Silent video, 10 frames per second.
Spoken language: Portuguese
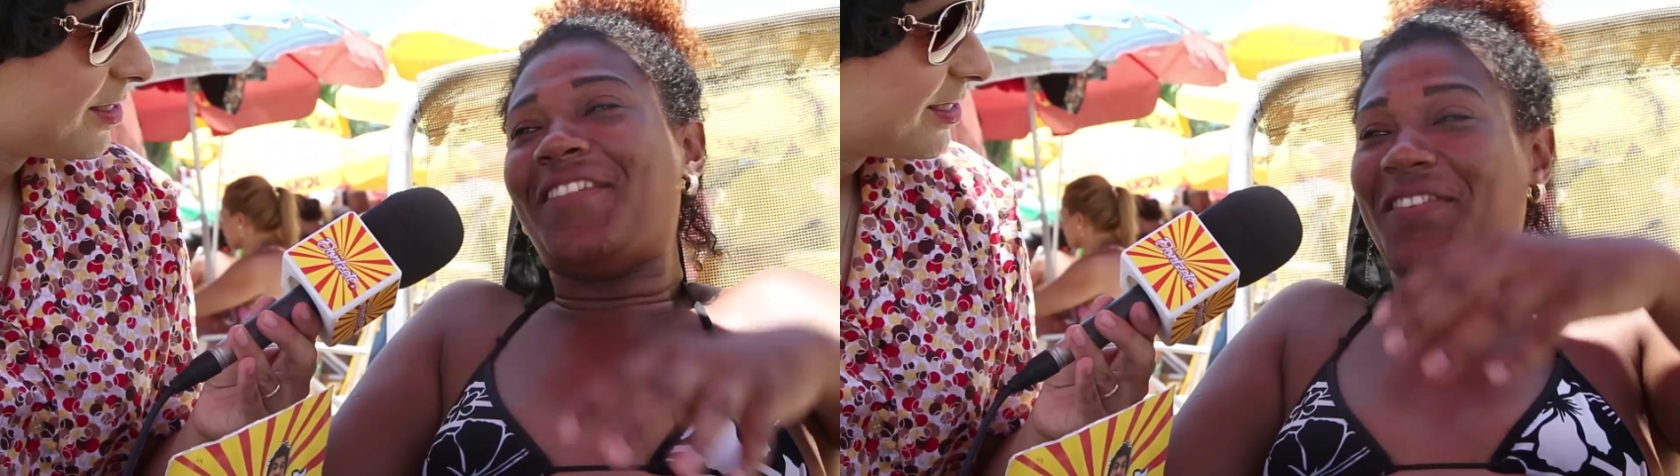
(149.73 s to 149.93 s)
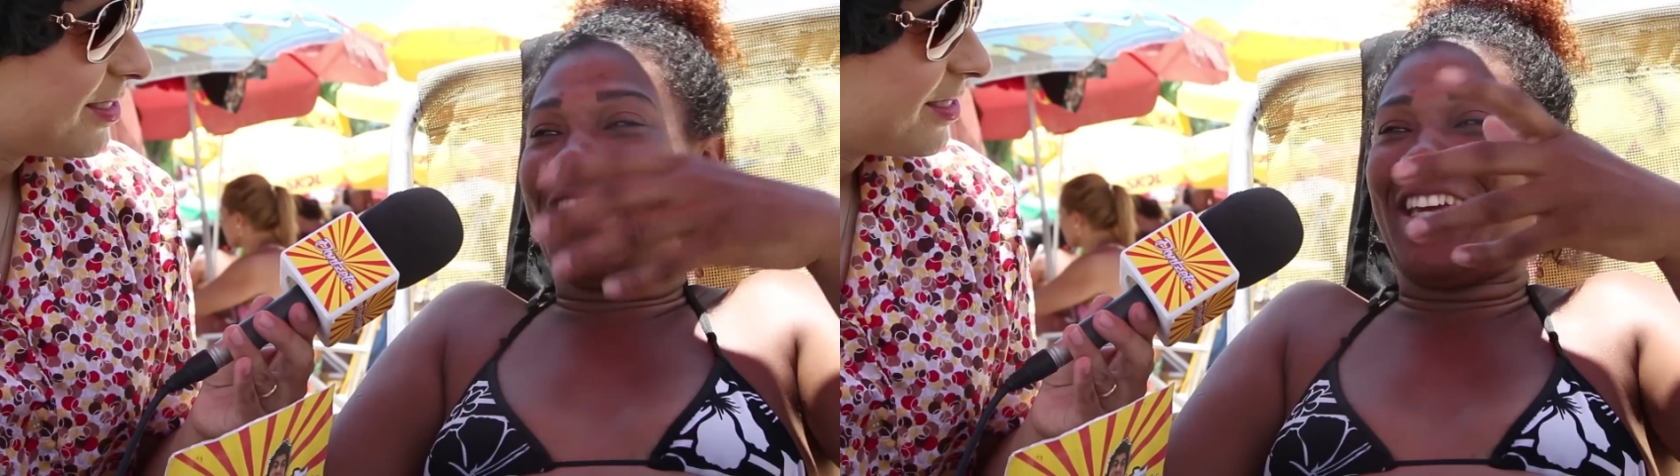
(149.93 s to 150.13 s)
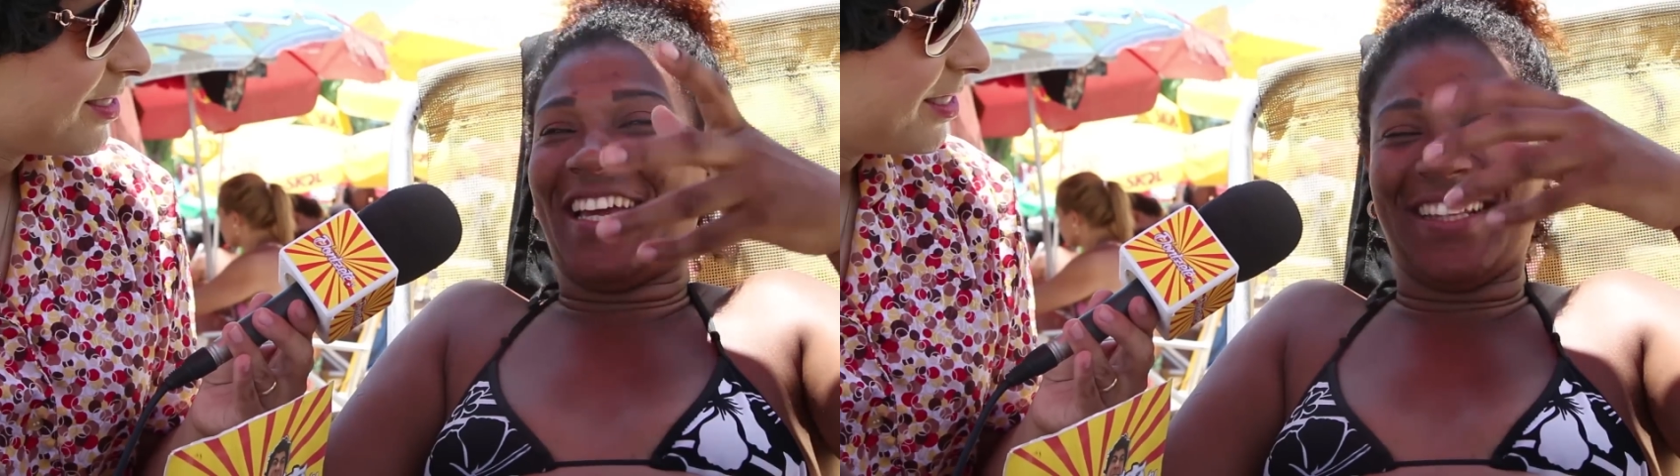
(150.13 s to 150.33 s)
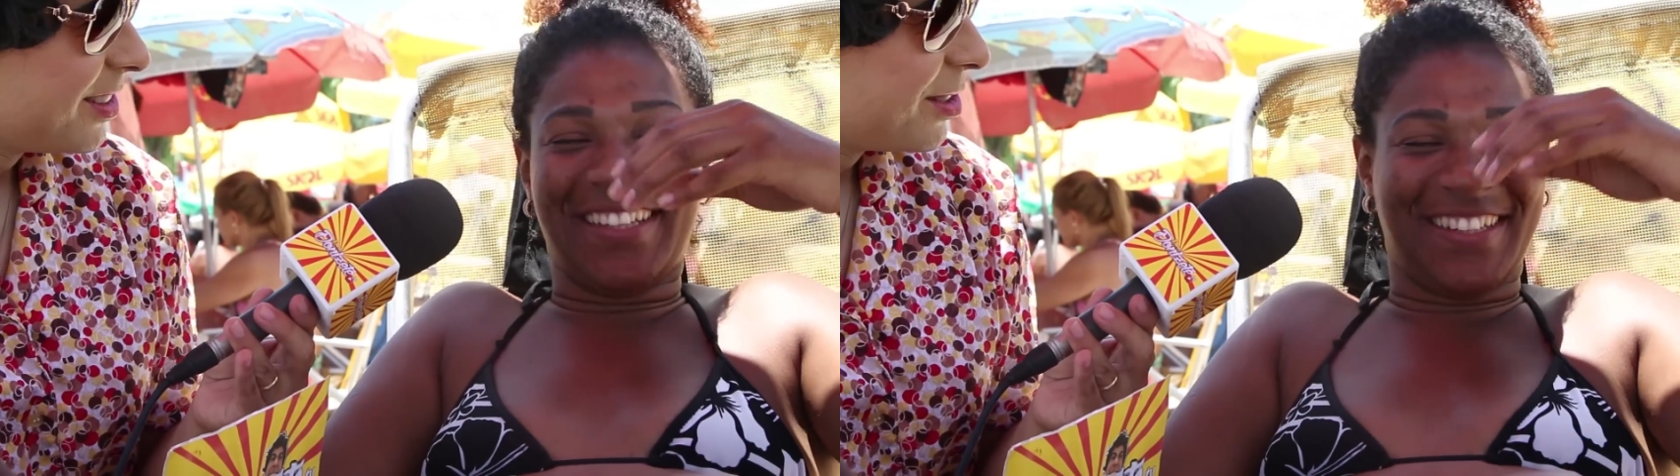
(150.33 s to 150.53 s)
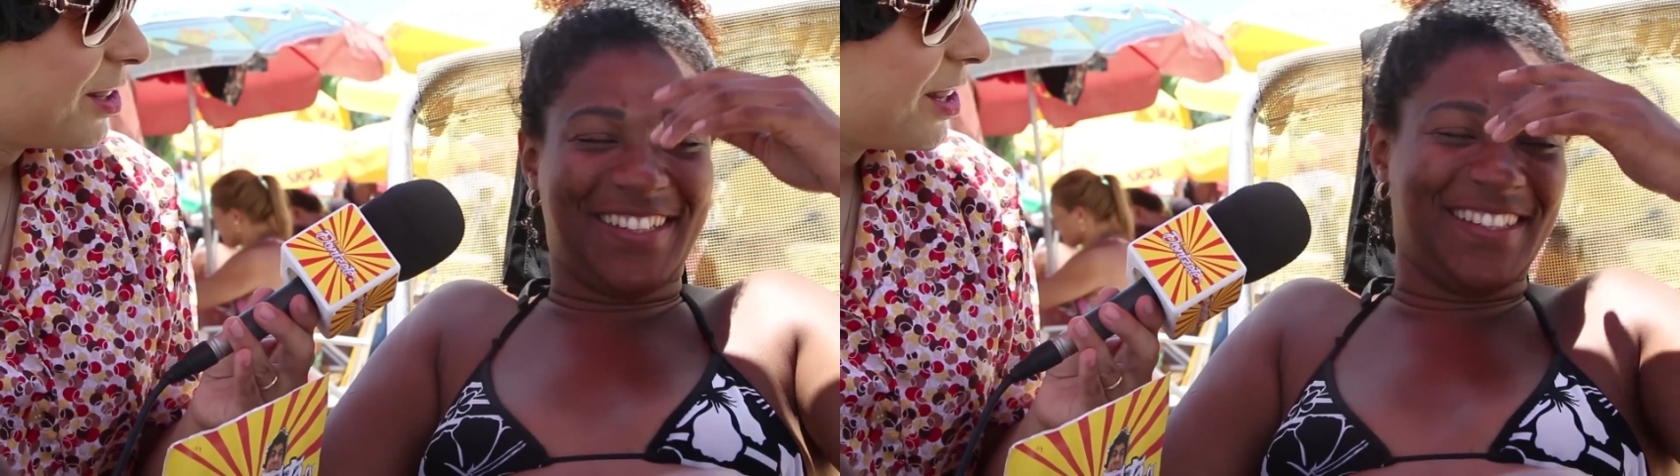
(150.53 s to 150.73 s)
que é
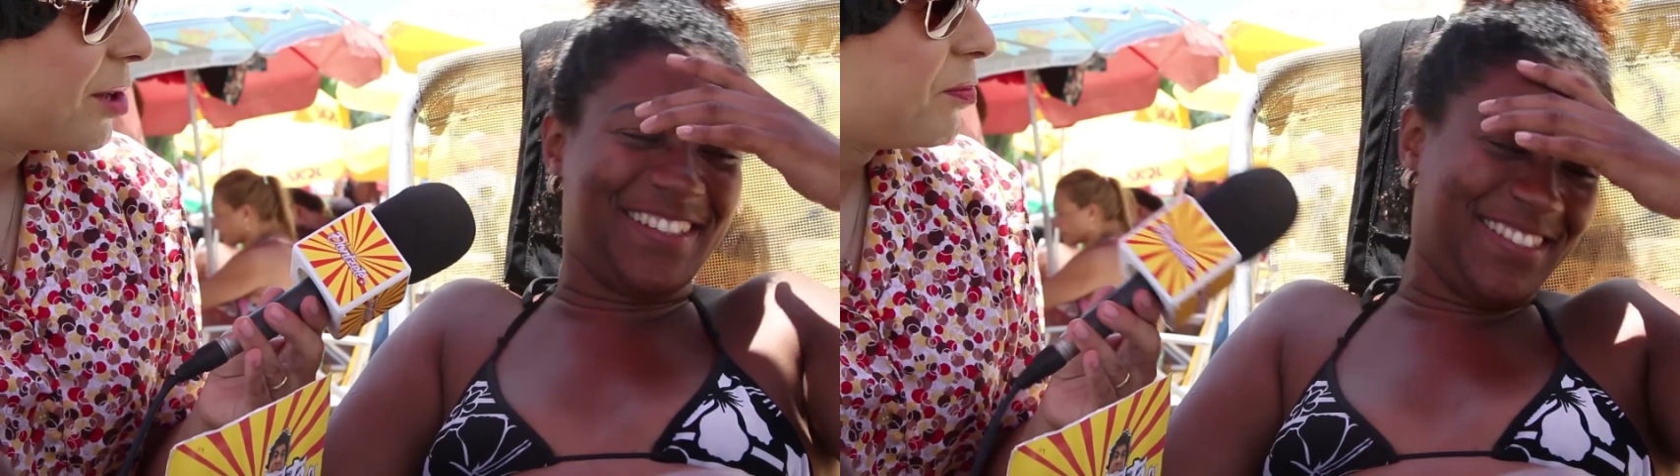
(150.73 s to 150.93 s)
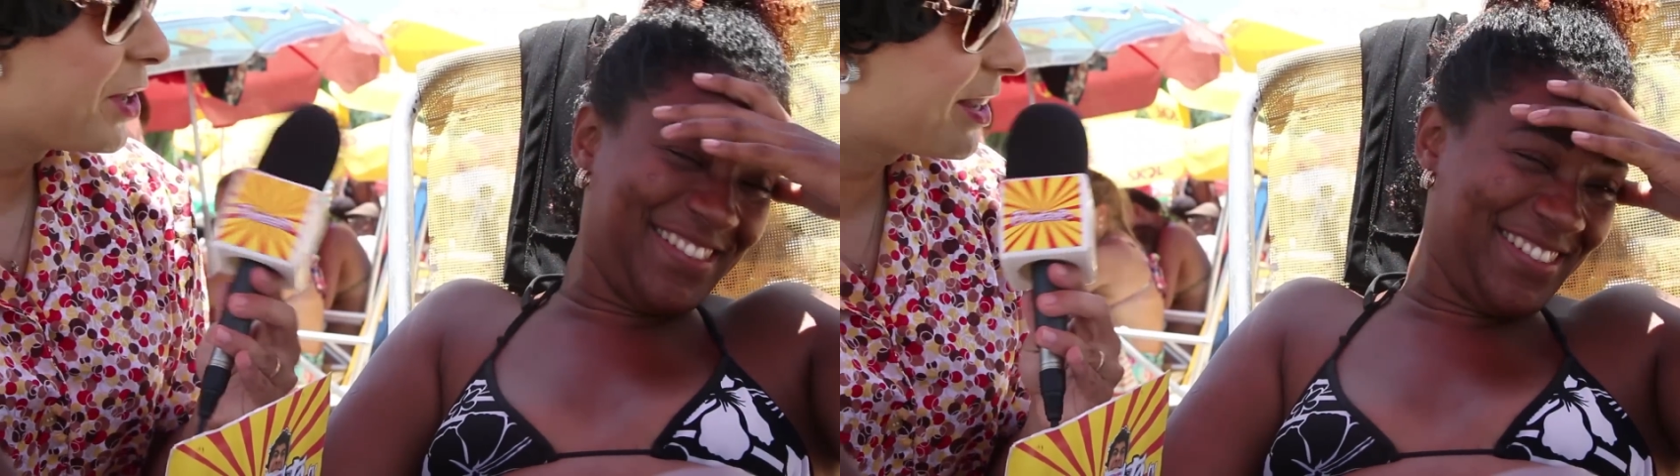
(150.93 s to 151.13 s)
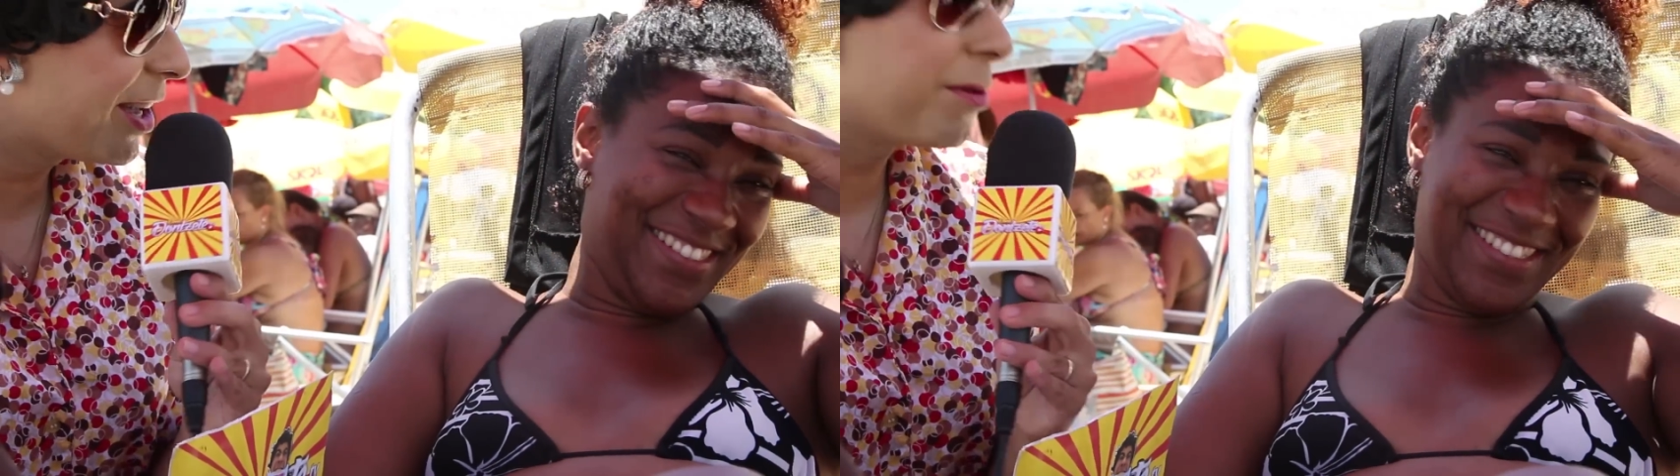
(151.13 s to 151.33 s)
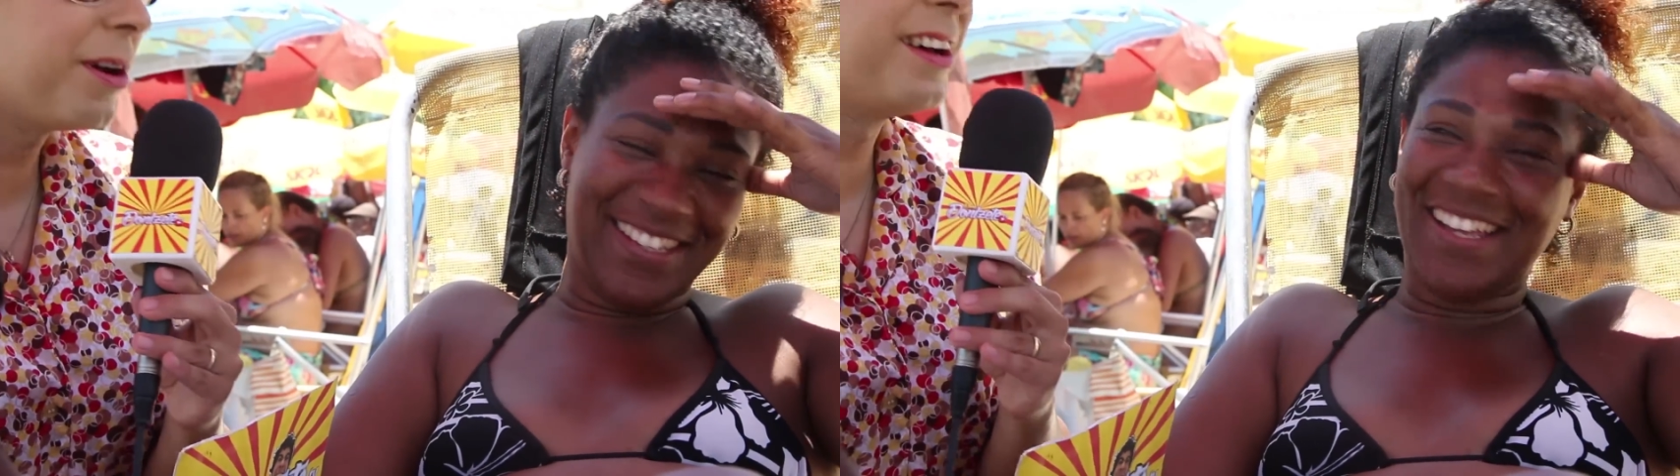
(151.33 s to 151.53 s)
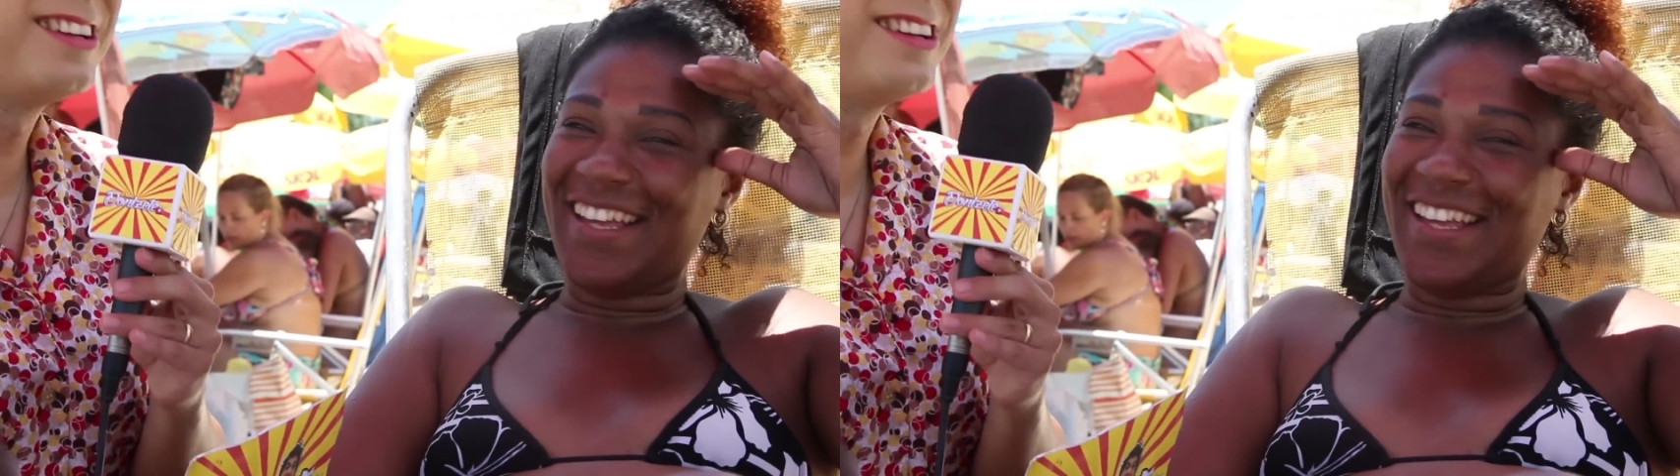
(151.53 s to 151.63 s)
pequeno.